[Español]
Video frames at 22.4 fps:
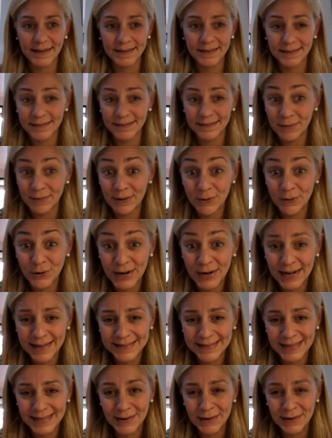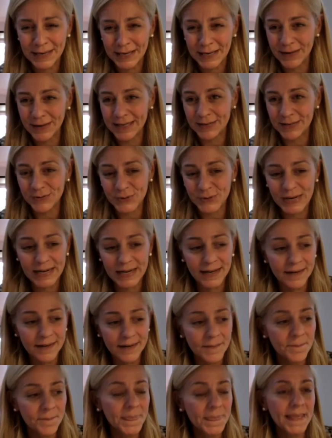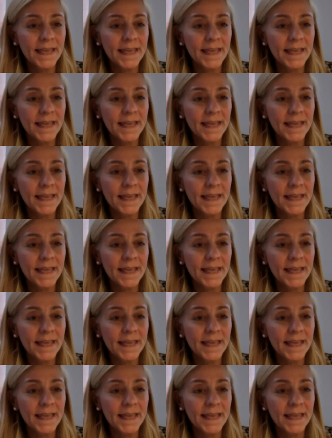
Esta servidora les habla de Venezuela